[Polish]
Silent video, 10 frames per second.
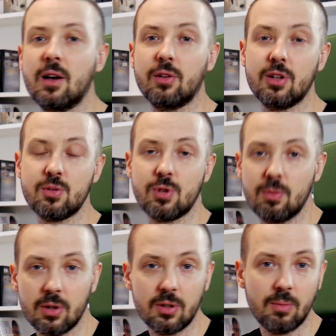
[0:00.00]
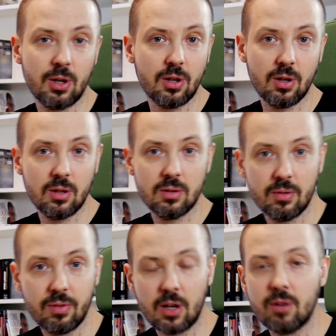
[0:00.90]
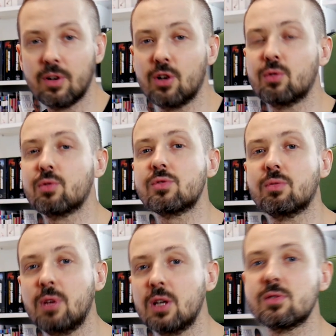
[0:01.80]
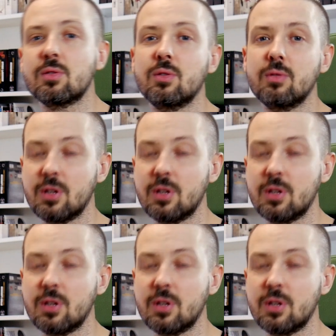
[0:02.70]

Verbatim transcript: Ona jest przedmiotem mojego flagowego kursu Mixu.